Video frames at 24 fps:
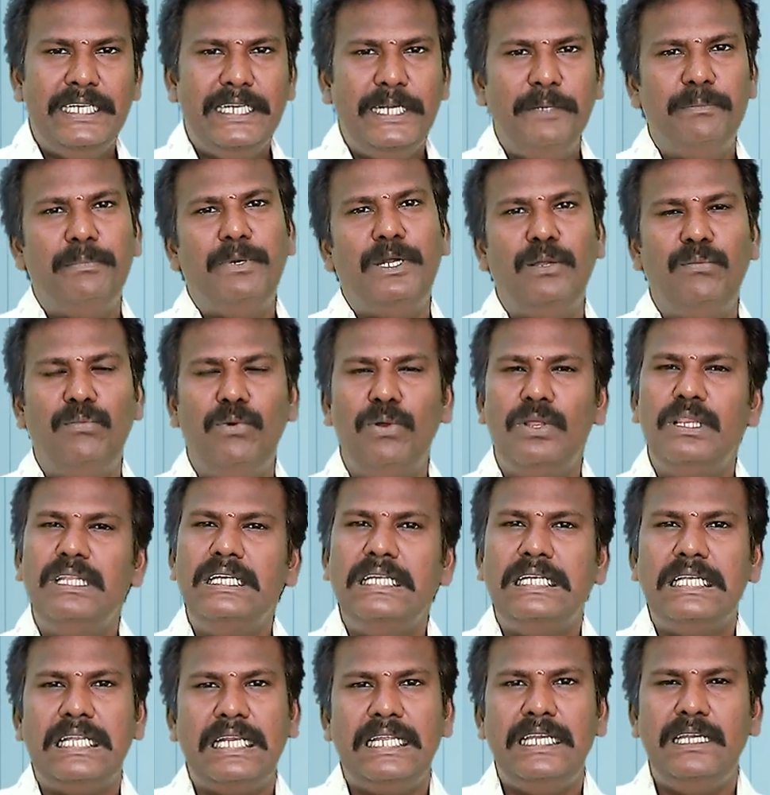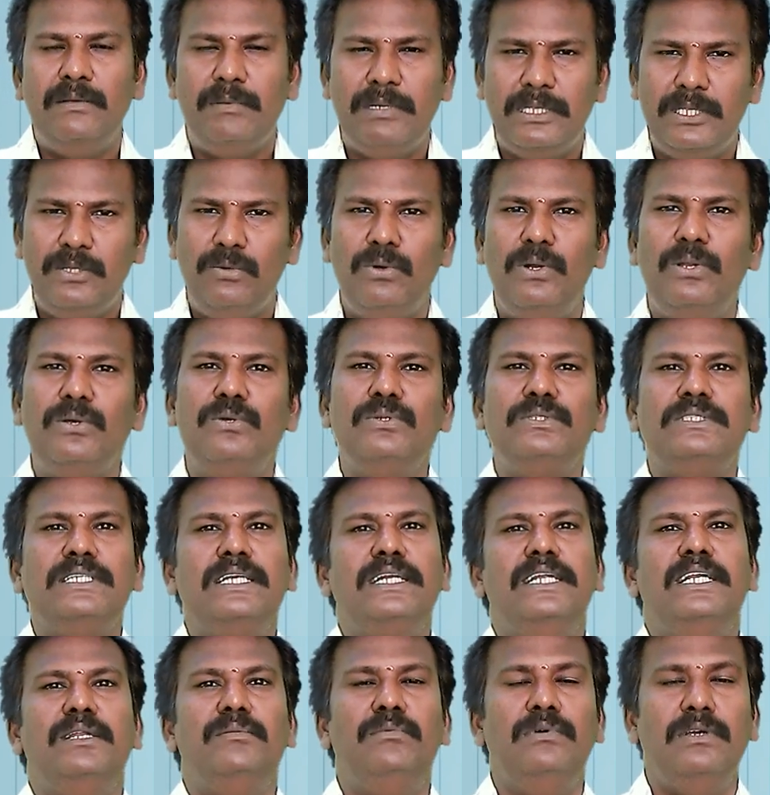நிப்பாட்டும் பொழுது நிறைய மற்றவங்களுக்கும்
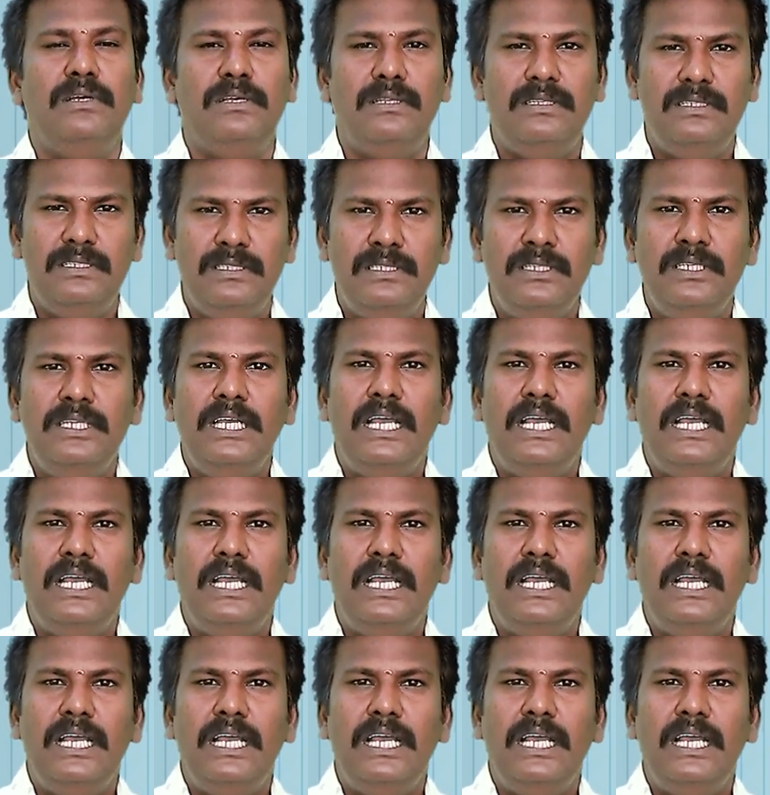சங்கடமாகுது